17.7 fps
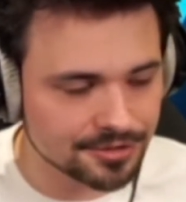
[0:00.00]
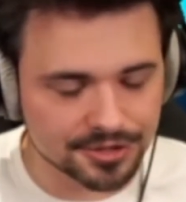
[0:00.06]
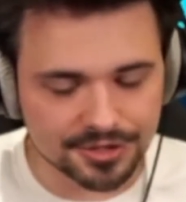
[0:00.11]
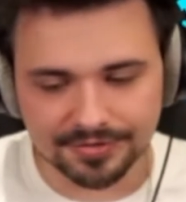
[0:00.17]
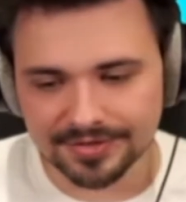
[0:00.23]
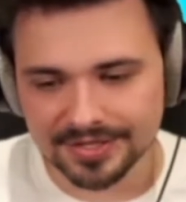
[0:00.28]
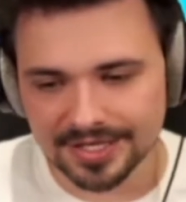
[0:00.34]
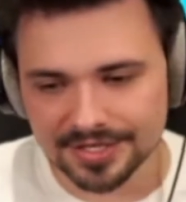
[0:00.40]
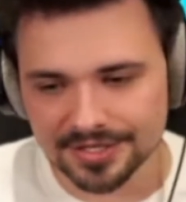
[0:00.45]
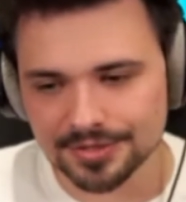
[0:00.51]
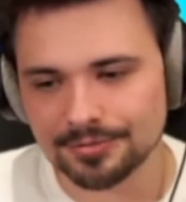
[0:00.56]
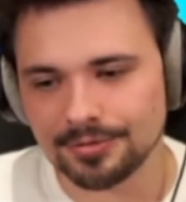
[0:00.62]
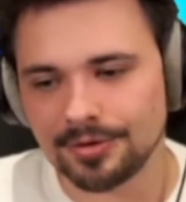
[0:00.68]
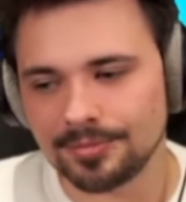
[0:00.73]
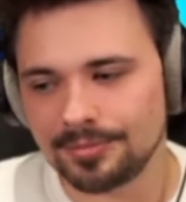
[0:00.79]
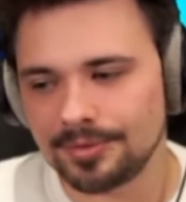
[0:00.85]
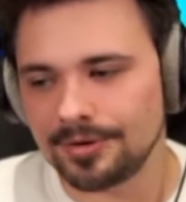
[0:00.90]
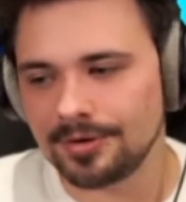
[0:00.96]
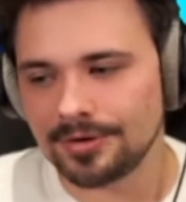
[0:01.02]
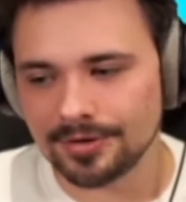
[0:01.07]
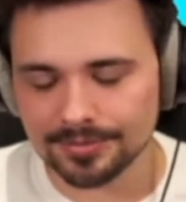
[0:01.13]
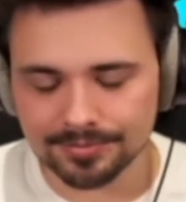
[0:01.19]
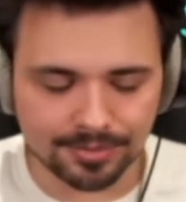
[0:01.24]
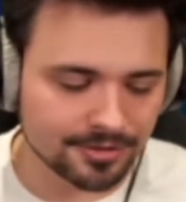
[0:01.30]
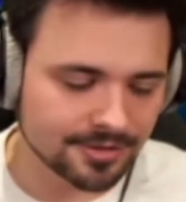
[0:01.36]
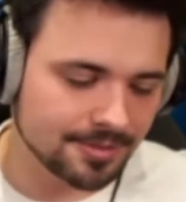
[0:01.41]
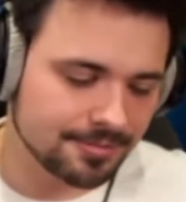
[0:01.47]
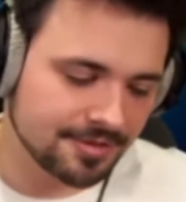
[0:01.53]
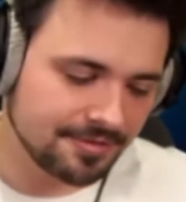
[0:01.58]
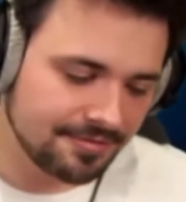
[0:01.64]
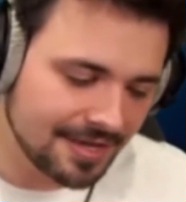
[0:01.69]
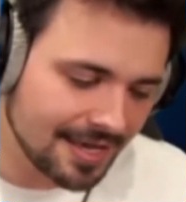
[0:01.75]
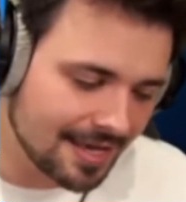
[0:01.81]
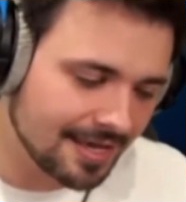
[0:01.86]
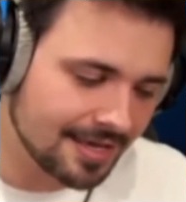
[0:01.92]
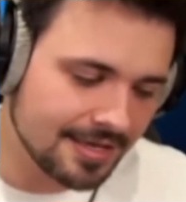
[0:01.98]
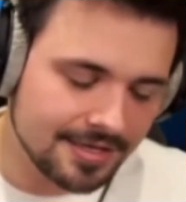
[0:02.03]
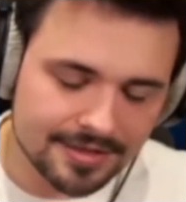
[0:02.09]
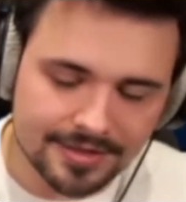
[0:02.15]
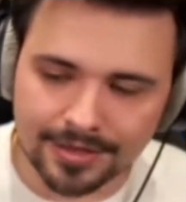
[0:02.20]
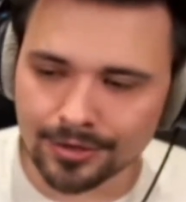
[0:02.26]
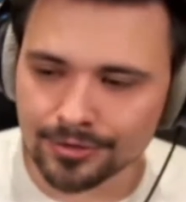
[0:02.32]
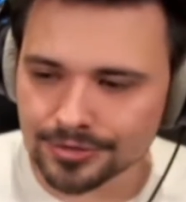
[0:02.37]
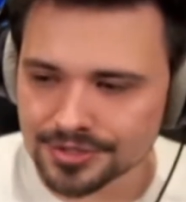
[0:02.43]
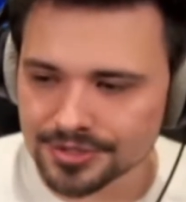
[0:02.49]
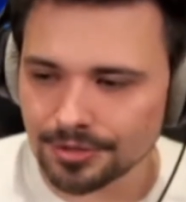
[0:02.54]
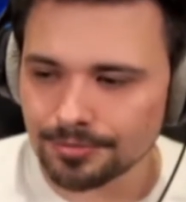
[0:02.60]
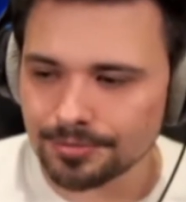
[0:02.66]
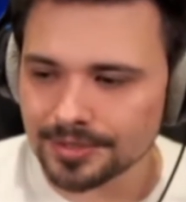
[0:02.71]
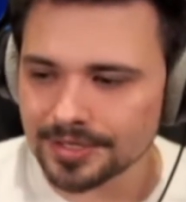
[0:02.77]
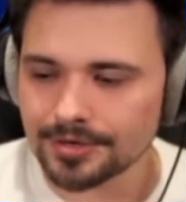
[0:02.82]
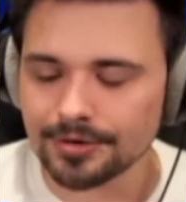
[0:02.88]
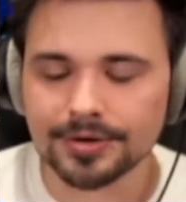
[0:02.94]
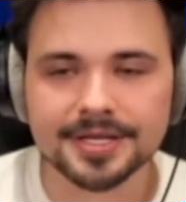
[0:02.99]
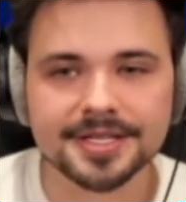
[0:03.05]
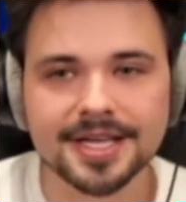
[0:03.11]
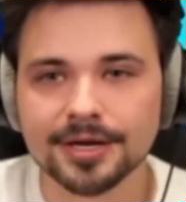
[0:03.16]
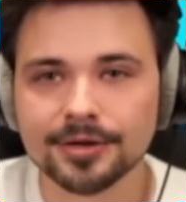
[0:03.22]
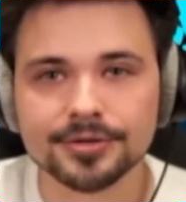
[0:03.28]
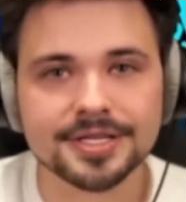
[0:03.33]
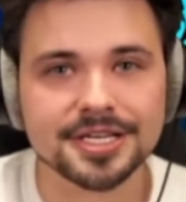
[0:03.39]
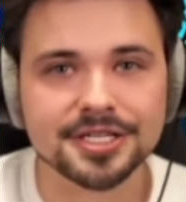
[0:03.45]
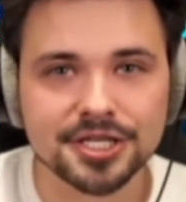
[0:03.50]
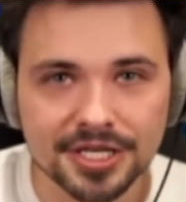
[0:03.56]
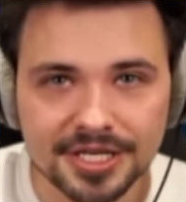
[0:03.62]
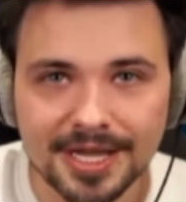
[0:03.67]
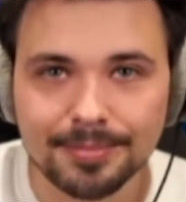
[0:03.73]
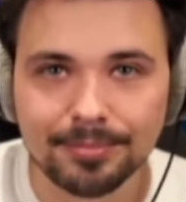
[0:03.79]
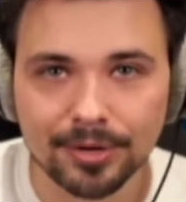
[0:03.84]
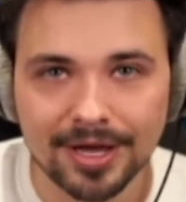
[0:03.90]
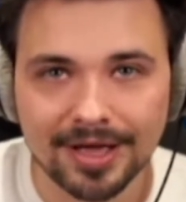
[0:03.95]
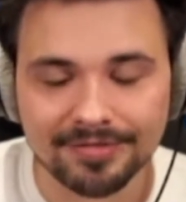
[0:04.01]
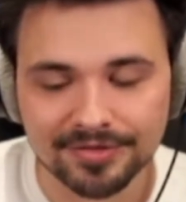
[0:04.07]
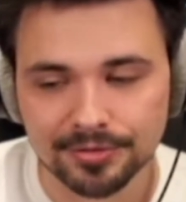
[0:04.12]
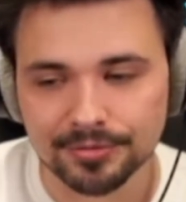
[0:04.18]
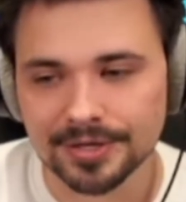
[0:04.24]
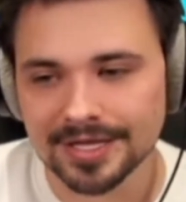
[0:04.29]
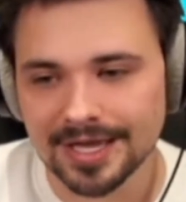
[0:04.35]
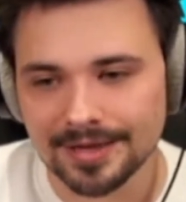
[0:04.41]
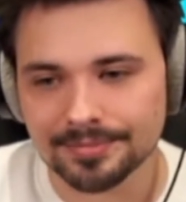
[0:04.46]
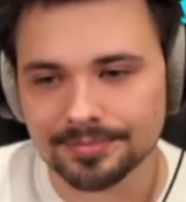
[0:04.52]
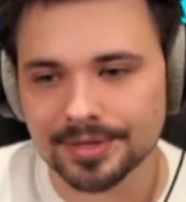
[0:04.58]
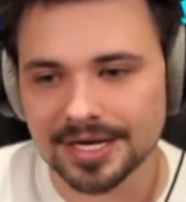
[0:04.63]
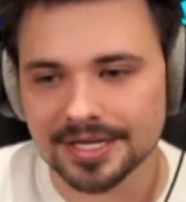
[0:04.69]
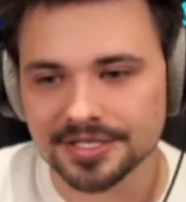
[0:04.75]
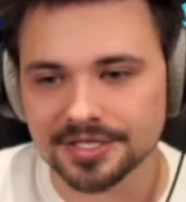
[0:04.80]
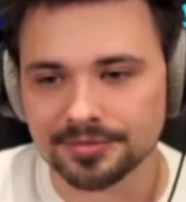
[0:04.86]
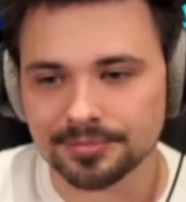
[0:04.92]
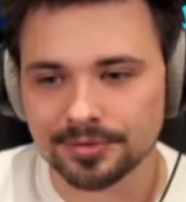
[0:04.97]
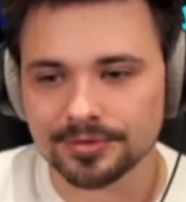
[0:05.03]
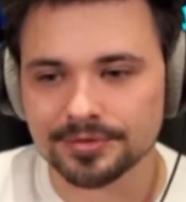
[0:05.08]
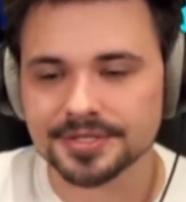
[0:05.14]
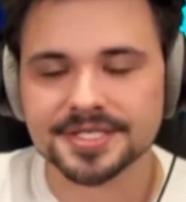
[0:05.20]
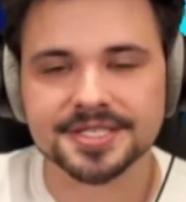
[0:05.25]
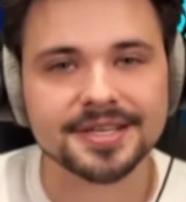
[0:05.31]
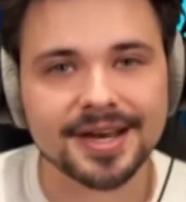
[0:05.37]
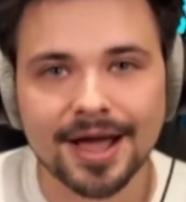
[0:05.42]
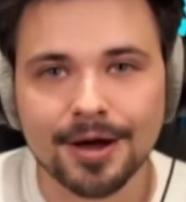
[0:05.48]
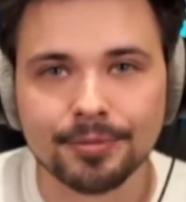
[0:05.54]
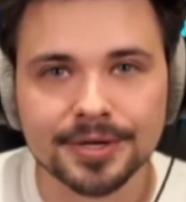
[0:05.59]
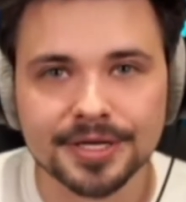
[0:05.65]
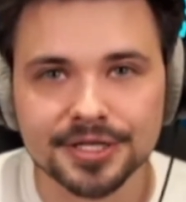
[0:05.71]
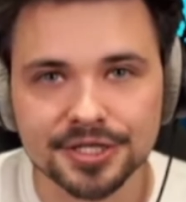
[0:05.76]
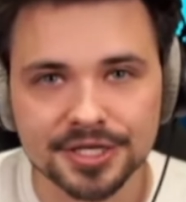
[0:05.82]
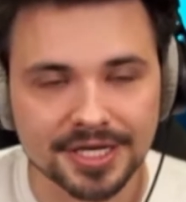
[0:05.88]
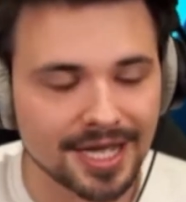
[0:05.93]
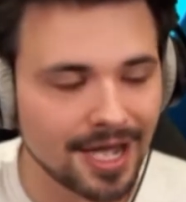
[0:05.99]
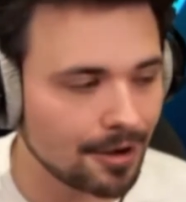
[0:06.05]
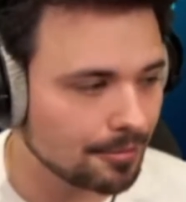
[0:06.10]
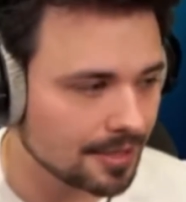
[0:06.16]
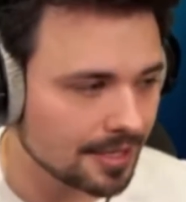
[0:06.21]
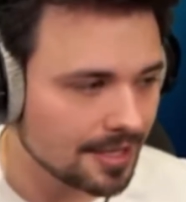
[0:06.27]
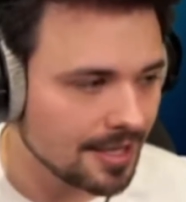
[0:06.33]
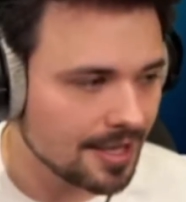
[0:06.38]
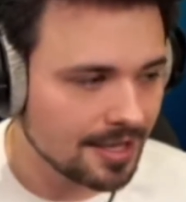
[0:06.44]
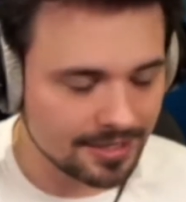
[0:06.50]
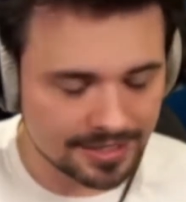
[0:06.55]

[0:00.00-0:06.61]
co się wydarzyło, bo potem dwie inne osoby kolejnego dnia się nie pojawiły na imprezie, bo srały i żygały.